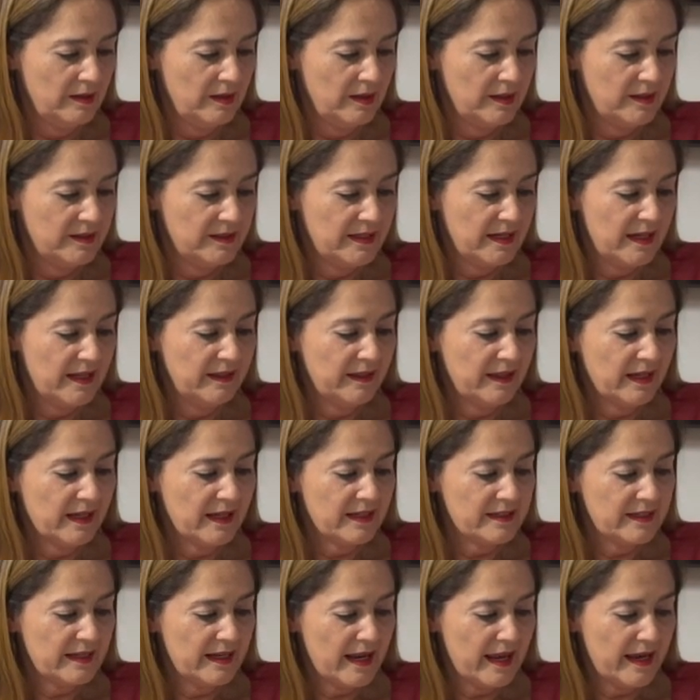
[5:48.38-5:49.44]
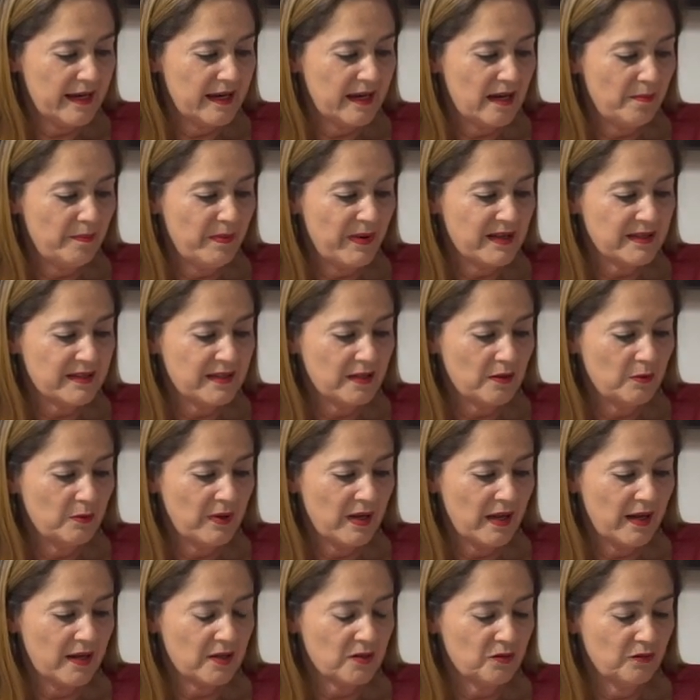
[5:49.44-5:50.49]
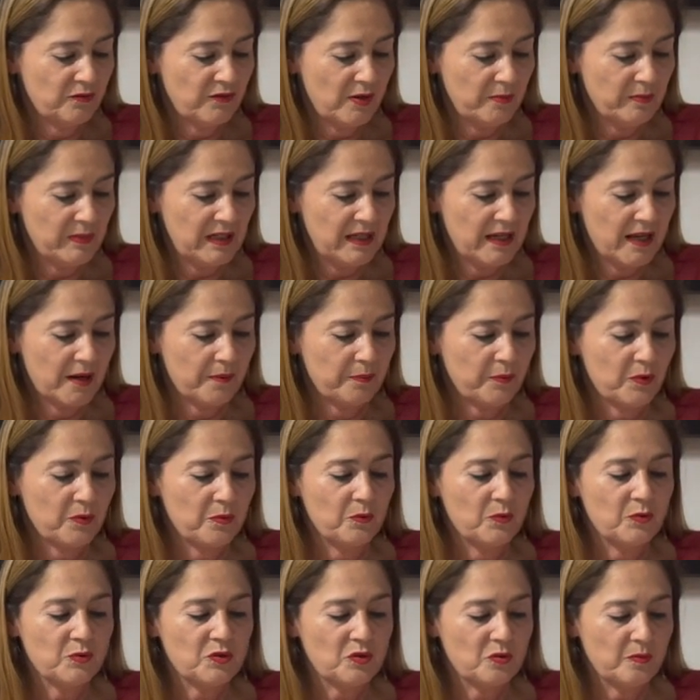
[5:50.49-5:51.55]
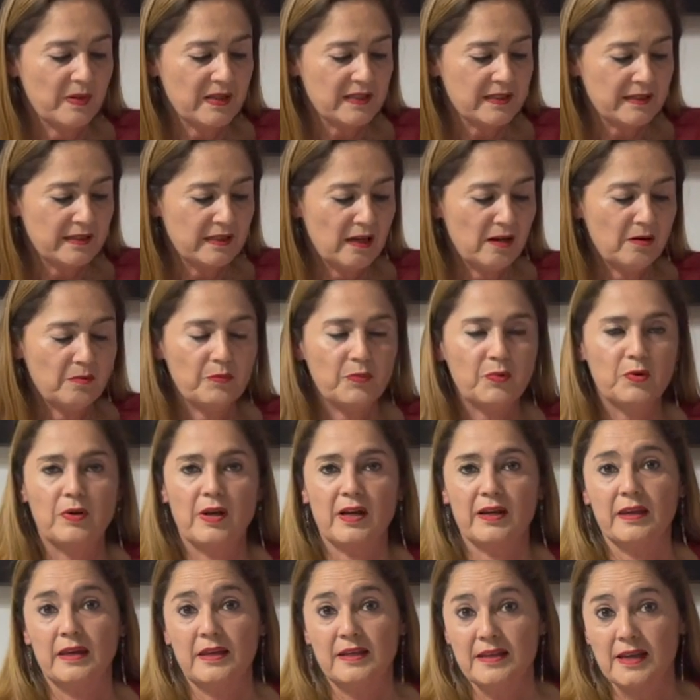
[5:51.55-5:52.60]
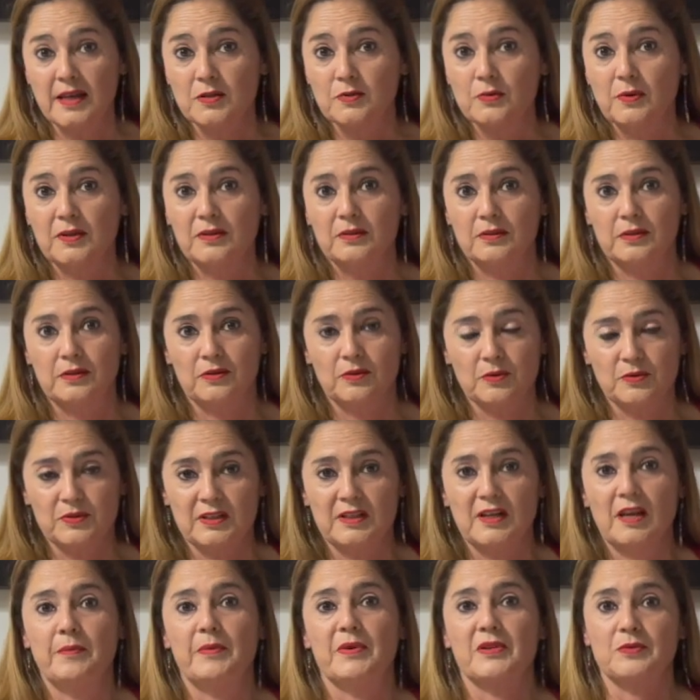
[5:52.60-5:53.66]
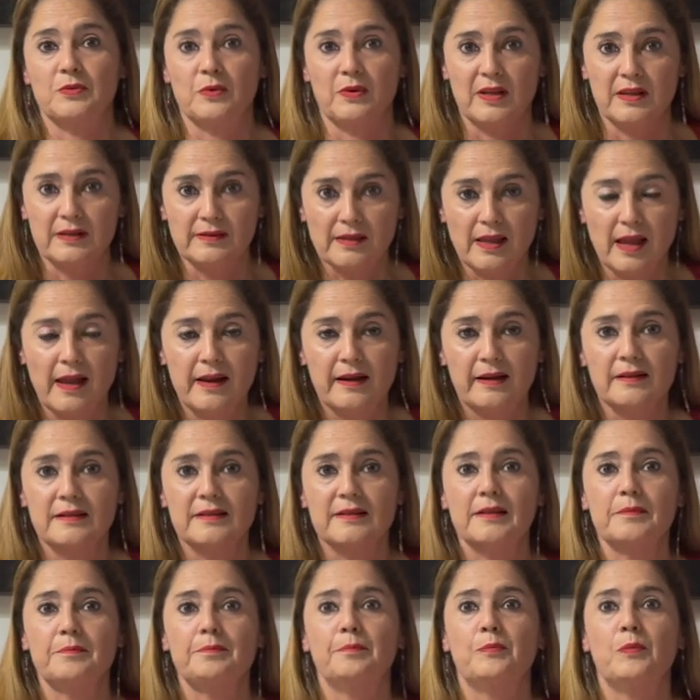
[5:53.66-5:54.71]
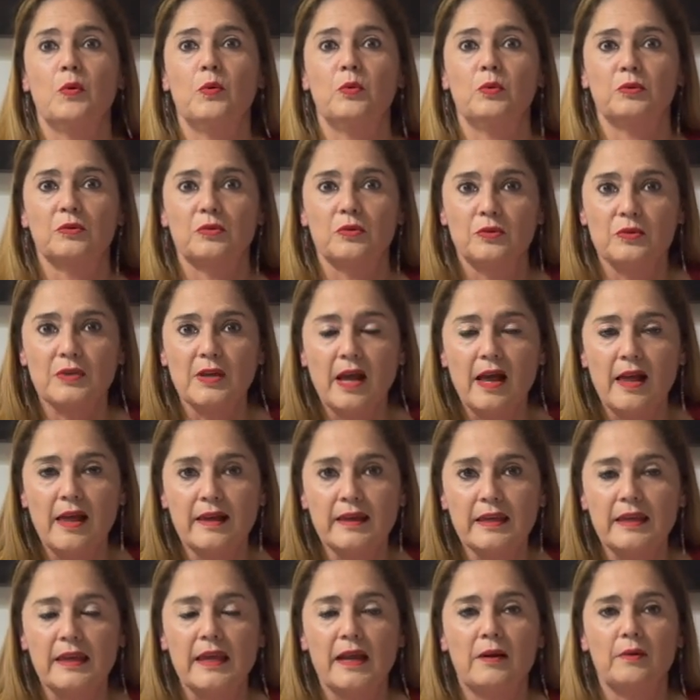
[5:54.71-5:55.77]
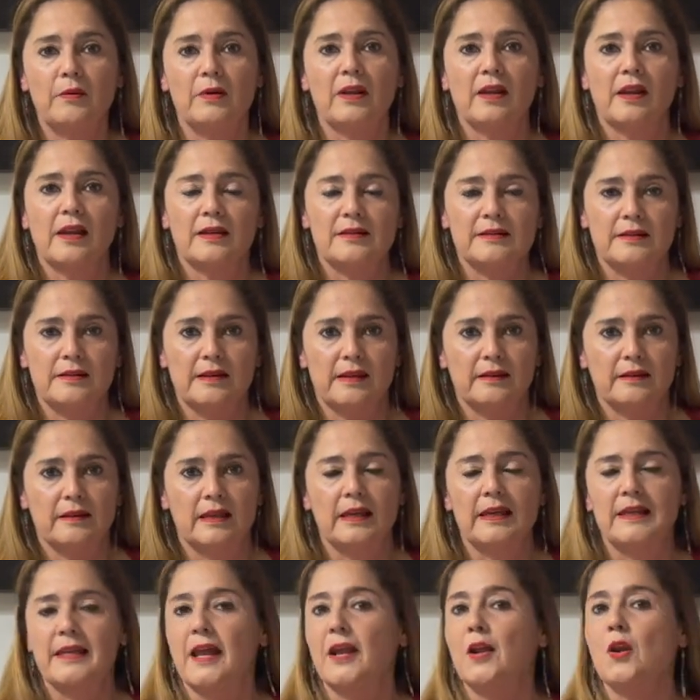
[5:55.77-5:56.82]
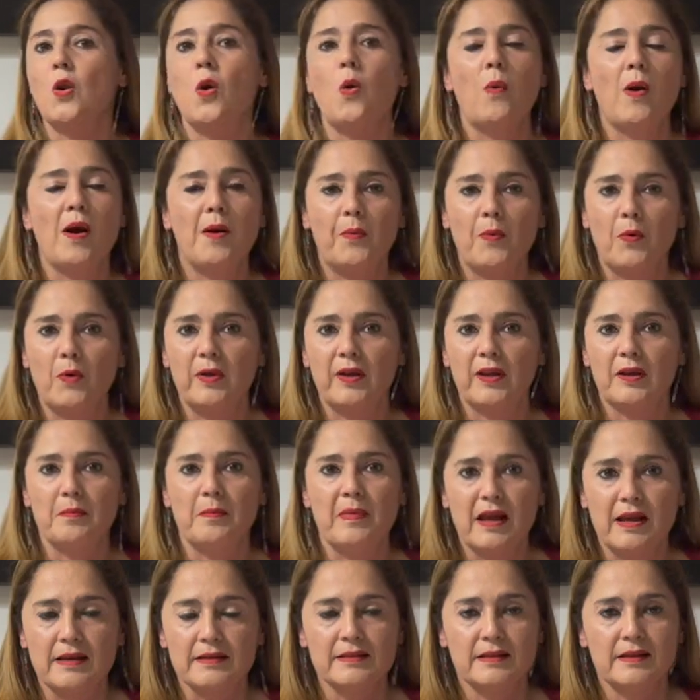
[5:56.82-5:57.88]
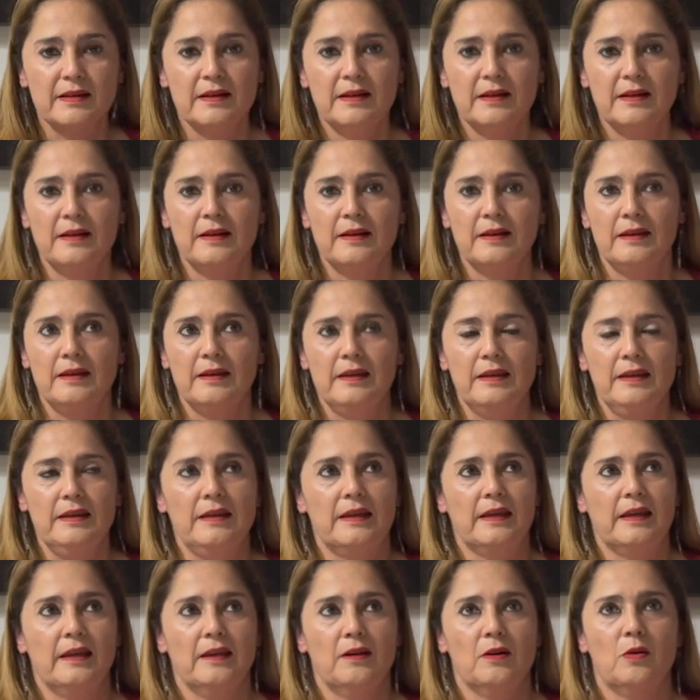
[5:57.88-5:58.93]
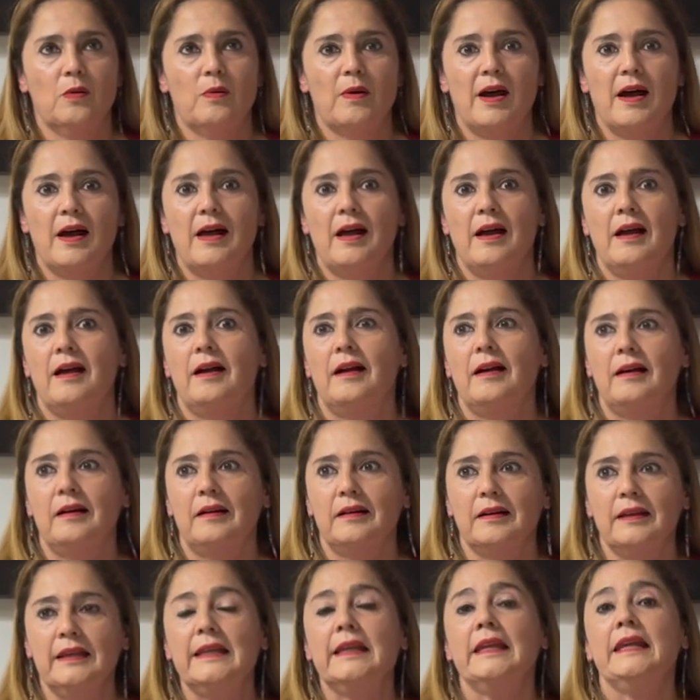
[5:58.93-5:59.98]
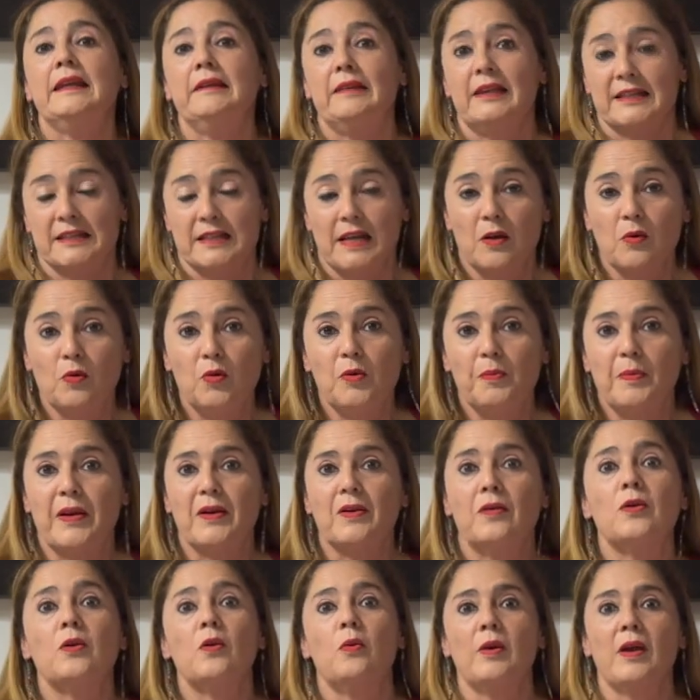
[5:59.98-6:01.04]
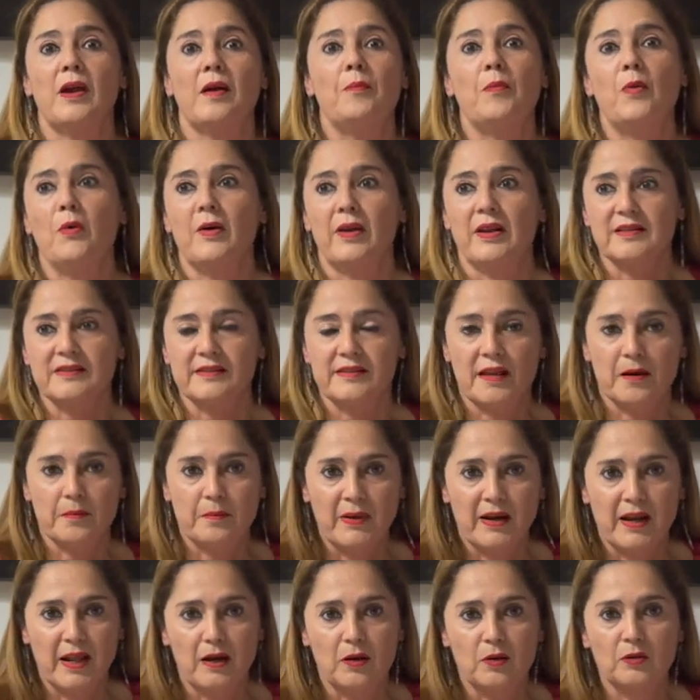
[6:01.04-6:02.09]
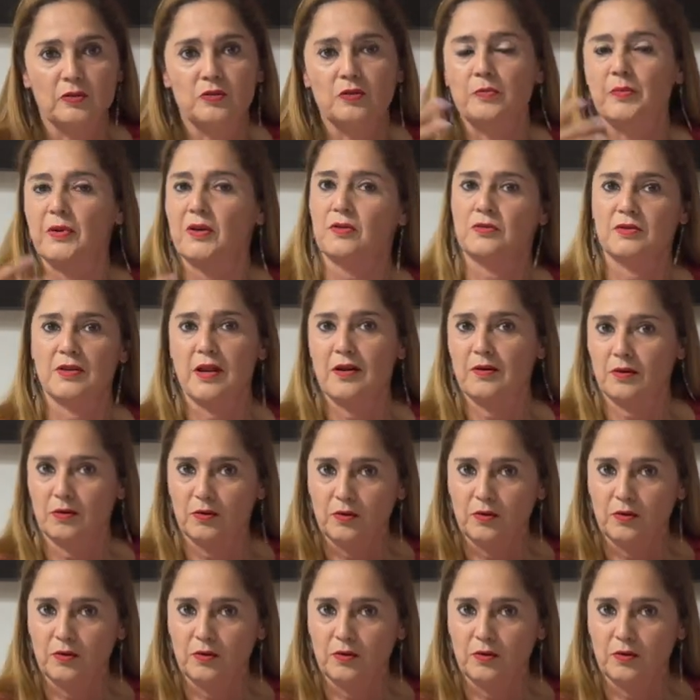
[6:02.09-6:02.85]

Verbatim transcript: Siente que será incapaz de cuidar a su familiar por mucho más tiempo. Aquí ya es cuando entonces la persona está en ese punto ya de quiebre que siente que ya no va a poder más y que no va, y, es la culpa, no, no voy a poder estar para el otro, pero ya no